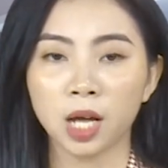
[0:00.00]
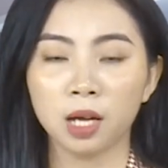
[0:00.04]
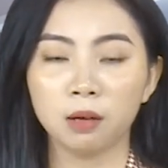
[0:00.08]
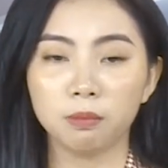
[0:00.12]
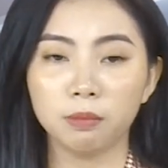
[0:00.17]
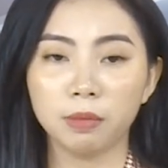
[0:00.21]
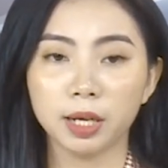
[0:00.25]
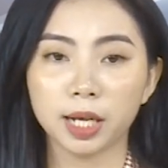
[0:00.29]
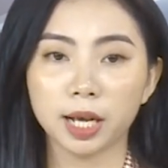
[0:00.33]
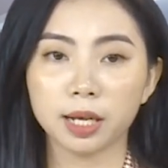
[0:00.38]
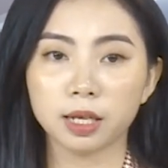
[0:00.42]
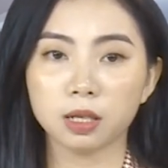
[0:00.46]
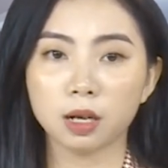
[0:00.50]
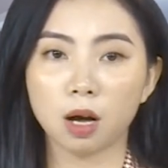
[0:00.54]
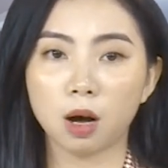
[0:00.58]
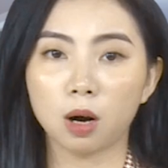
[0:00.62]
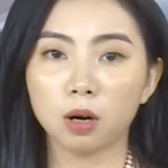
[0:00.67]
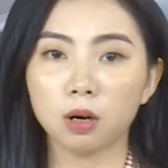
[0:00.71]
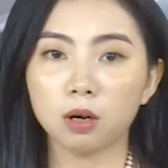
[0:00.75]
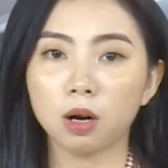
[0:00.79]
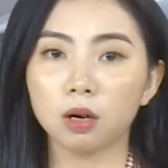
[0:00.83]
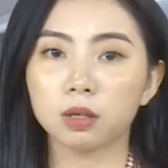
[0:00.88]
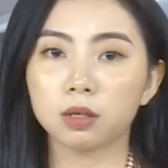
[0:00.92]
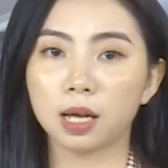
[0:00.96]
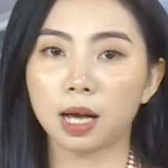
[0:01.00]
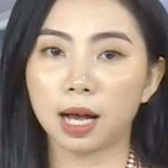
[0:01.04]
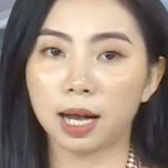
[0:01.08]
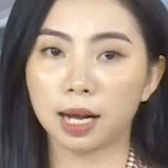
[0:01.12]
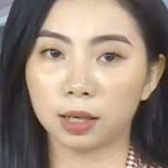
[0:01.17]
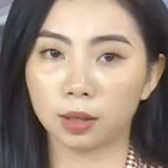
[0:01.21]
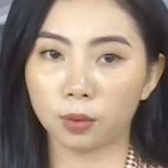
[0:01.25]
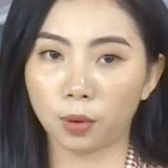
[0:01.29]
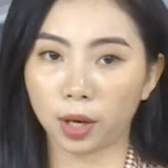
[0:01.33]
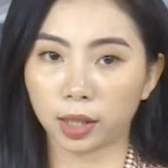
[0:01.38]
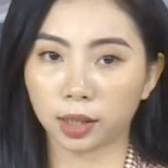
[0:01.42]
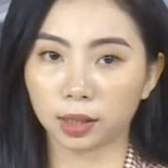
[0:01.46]
Bên cạnh đó còn hàng
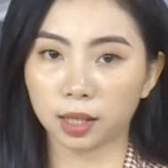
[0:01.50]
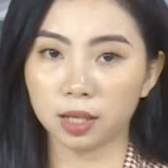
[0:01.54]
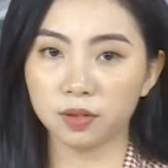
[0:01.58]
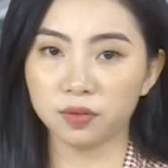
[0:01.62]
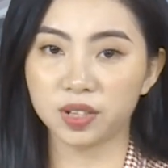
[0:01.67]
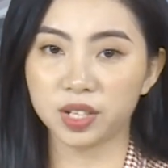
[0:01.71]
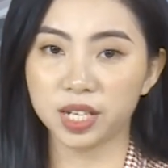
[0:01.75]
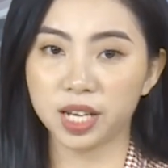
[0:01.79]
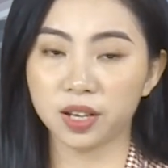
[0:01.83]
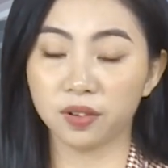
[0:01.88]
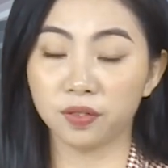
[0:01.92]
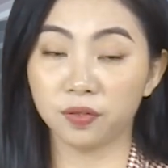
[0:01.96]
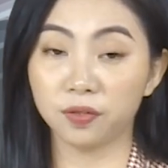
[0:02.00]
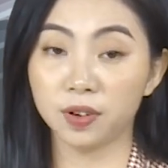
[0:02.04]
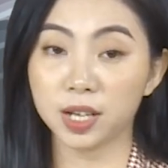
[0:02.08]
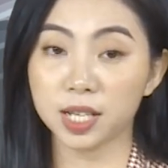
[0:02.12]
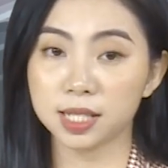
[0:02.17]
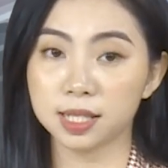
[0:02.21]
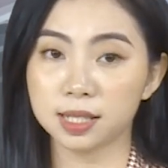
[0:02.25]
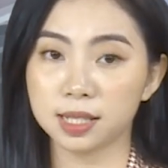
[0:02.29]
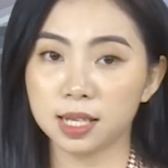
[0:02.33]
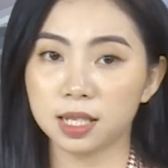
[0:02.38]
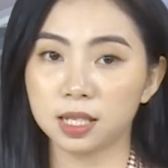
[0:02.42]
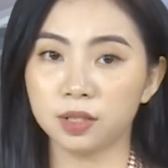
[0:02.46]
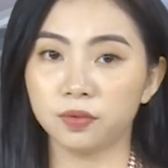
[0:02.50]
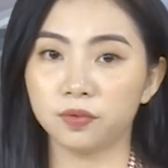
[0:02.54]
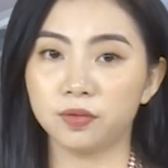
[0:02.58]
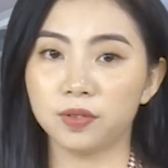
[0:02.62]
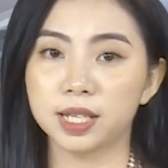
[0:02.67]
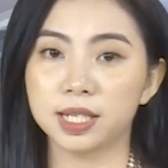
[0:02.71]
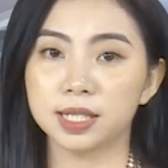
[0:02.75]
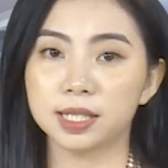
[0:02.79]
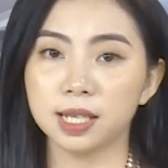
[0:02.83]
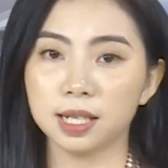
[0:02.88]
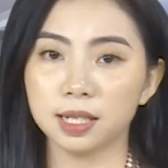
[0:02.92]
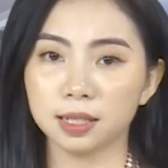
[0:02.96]
loạt các vấn đề phát sinh về
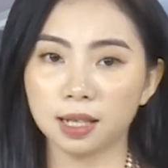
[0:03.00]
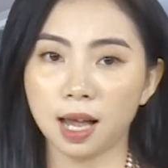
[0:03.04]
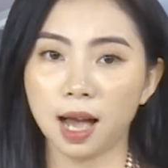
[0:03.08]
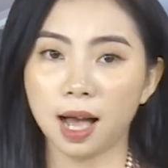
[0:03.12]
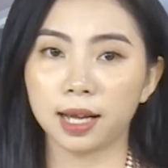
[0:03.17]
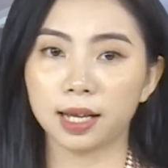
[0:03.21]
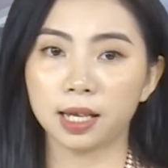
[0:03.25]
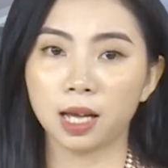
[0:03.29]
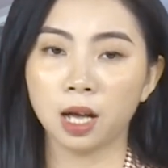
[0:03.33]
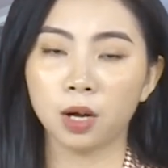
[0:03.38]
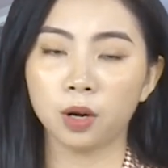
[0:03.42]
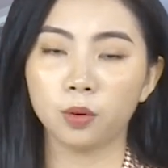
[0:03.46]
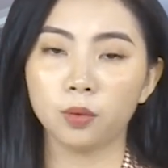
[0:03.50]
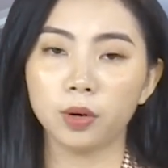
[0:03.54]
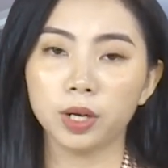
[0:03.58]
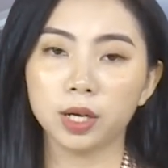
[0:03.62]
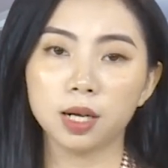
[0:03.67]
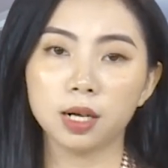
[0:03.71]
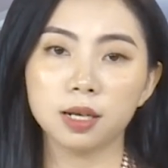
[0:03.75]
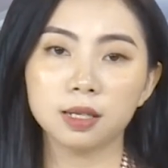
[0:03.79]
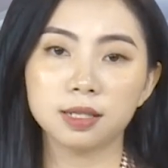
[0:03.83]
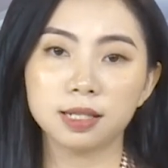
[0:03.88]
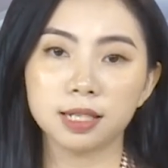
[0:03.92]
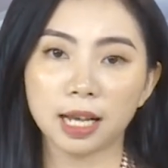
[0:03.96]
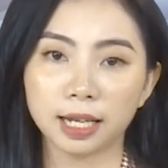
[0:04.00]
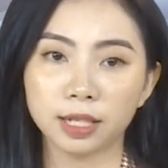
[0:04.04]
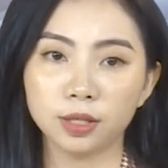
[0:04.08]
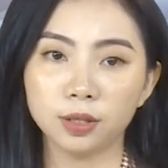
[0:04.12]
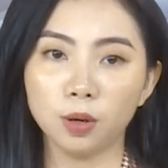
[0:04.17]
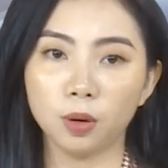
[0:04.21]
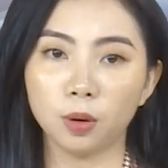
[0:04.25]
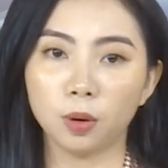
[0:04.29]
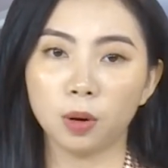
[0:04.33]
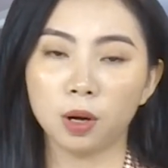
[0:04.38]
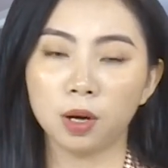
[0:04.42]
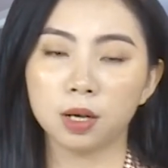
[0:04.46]
rác thải, nguy cơ cháy
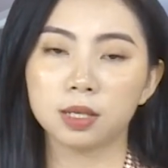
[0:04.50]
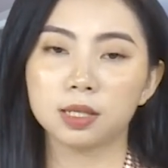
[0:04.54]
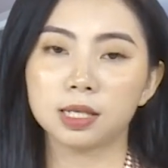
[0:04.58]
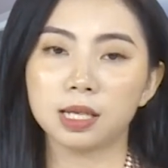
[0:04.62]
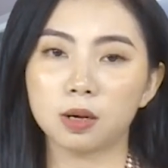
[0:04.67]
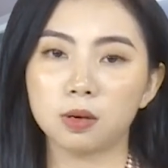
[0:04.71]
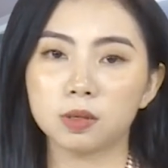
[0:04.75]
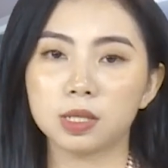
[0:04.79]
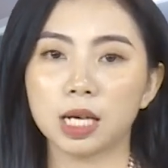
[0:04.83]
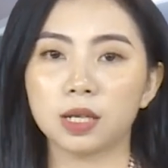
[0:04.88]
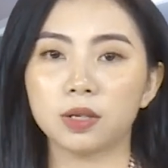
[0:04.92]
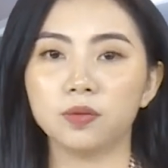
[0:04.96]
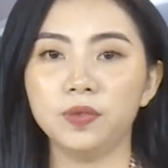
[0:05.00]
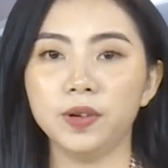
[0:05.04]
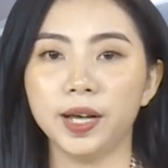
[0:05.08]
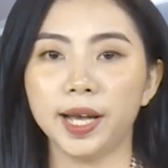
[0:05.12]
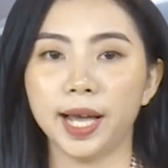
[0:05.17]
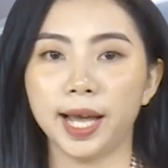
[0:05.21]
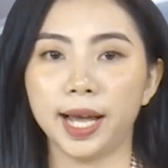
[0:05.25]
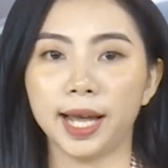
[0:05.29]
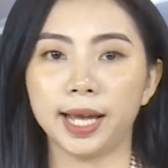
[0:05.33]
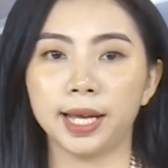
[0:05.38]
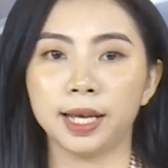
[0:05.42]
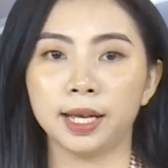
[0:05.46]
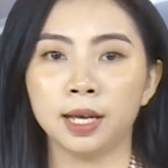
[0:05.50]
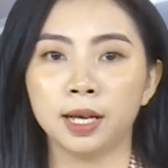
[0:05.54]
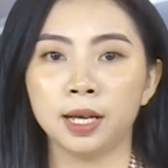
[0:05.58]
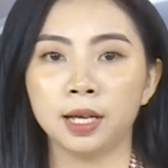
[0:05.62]
nổ, giao chắn vỉa hè,